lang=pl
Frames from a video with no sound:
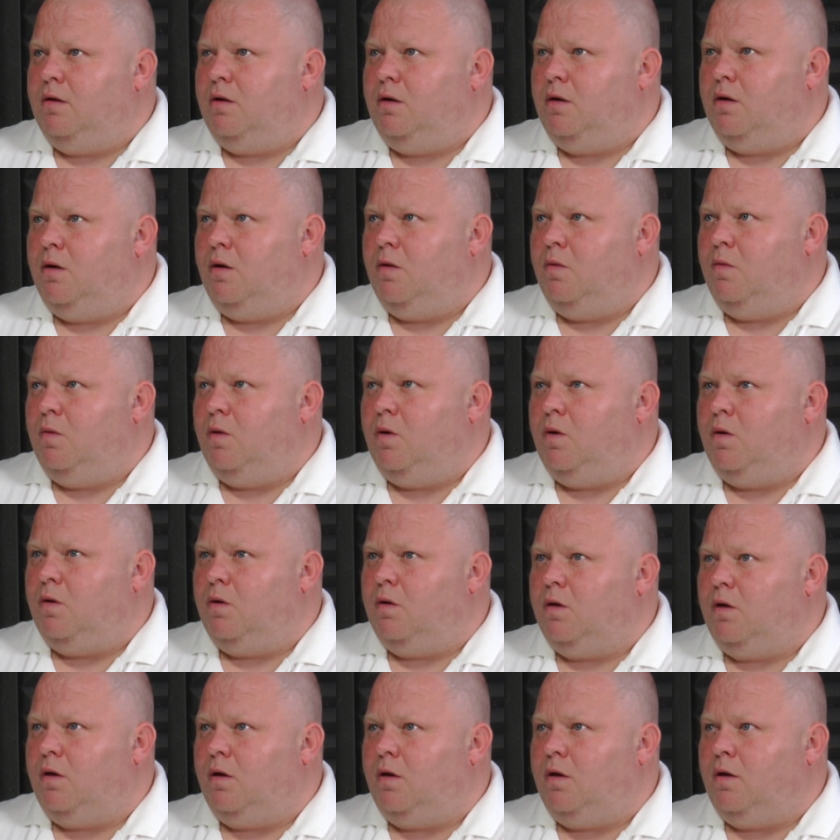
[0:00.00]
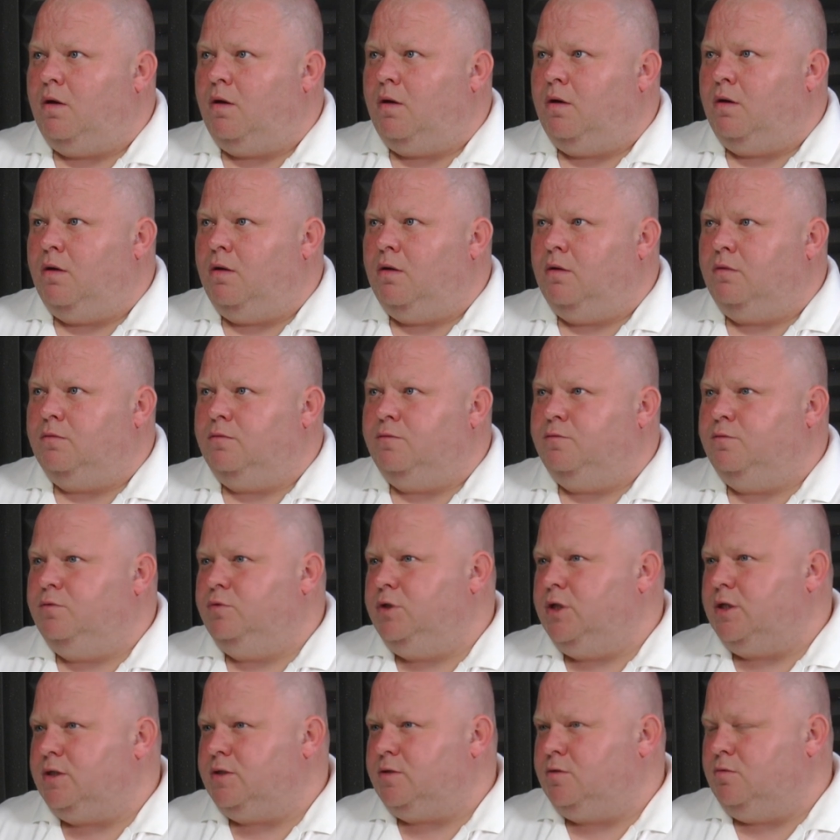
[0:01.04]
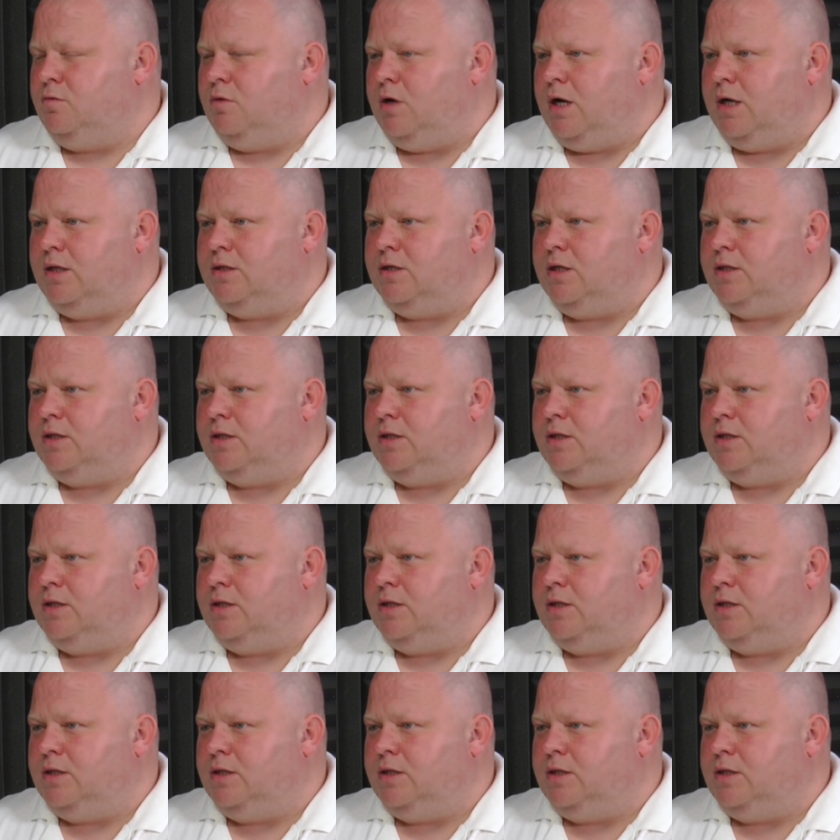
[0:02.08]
koło 20 lat,